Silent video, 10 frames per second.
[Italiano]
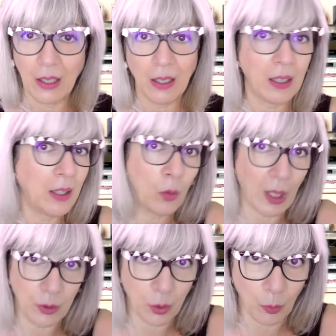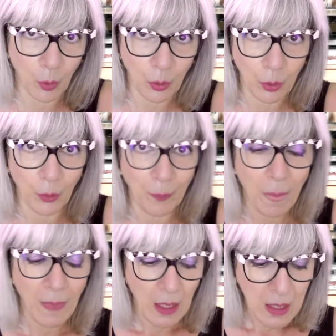in un altro modo.
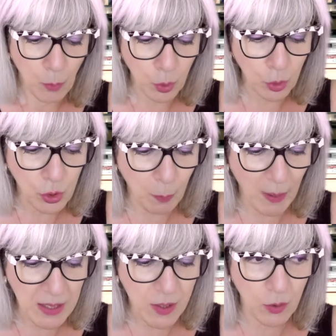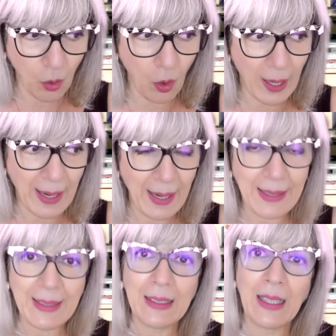Molto spesso è
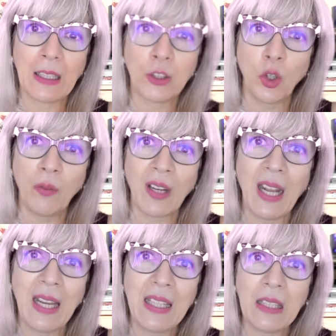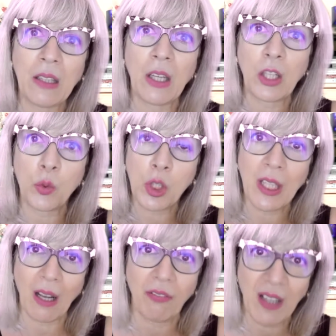il dovrei eh,
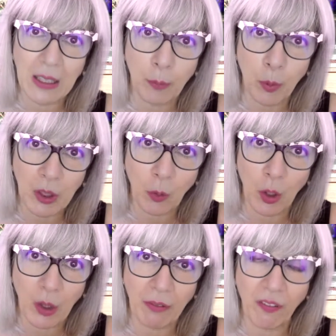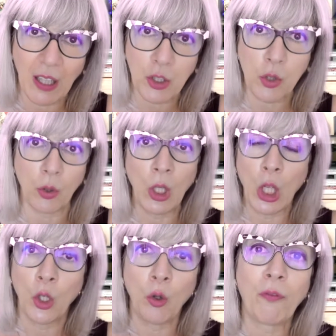riuscire a fare di più di quello che faccio,
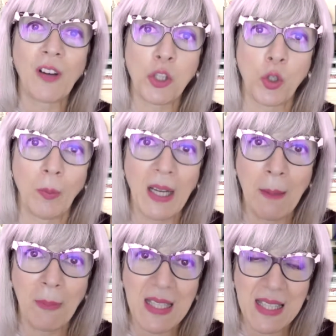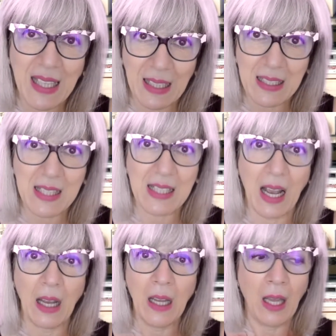non faccio mai
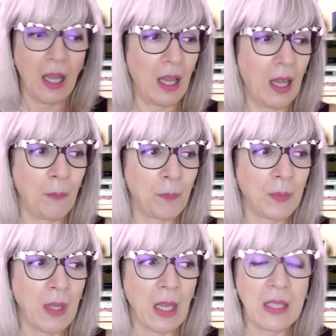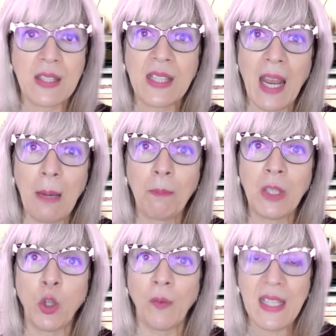abbastanza, ehm, se
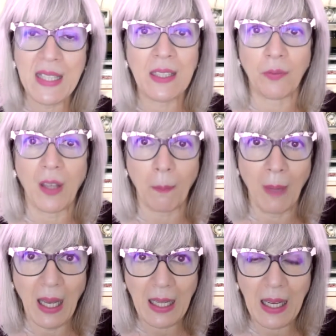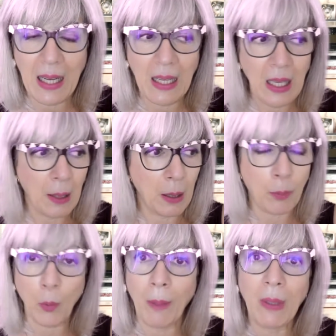mi dovessi fermare eh,
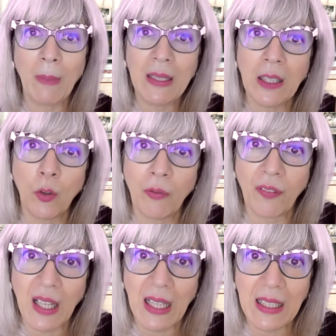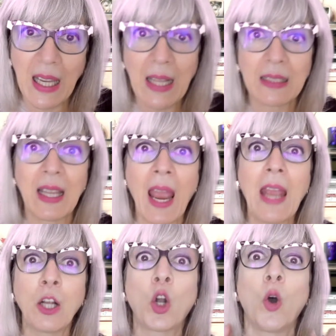probabilmente non farei niente,
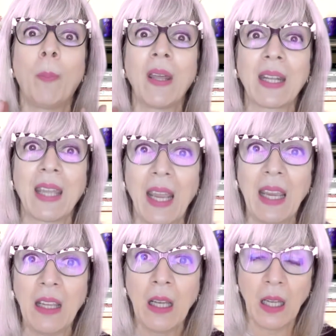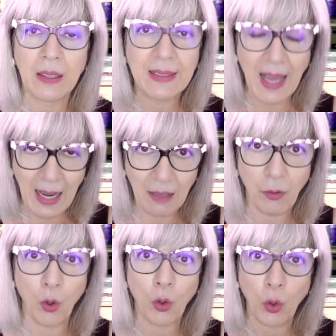ecco perché
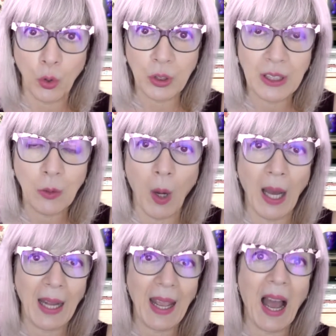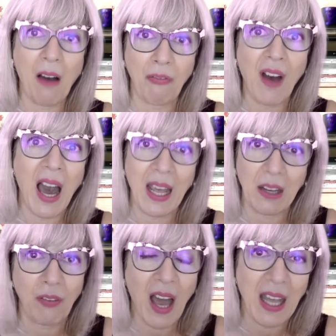devo continuare a fare,
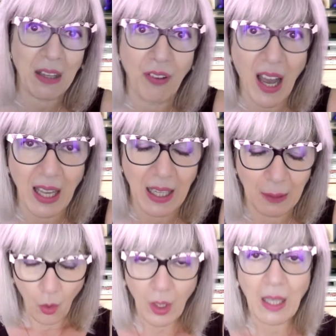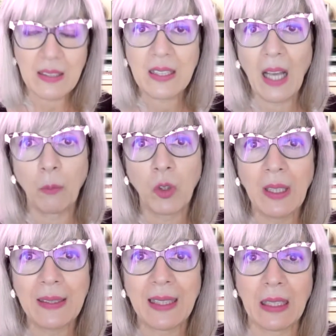fare, fare. Ora siamo
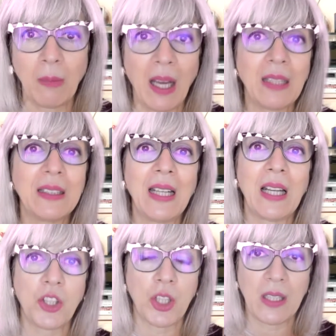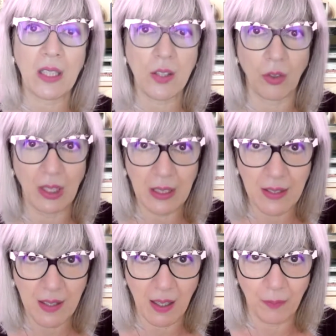nel tema dell'accettazione di
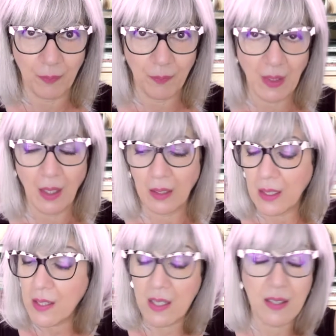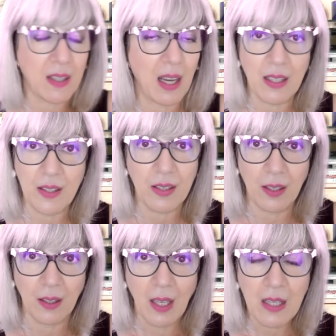sé di se
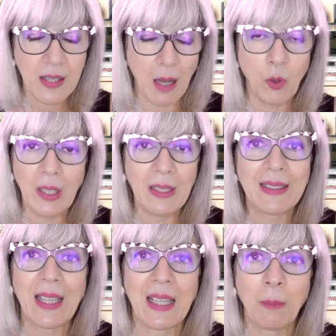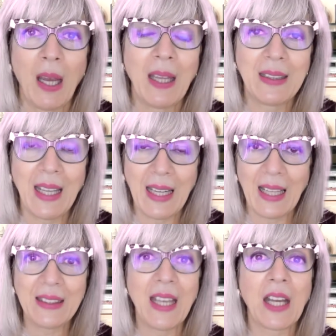stessi. Siamo nel tema
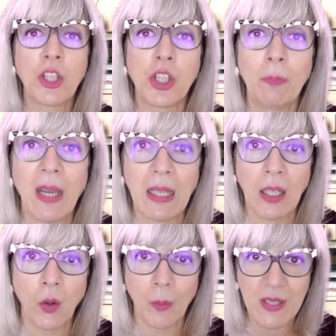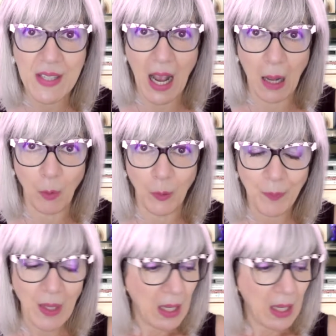dell'andarci bene come siamo.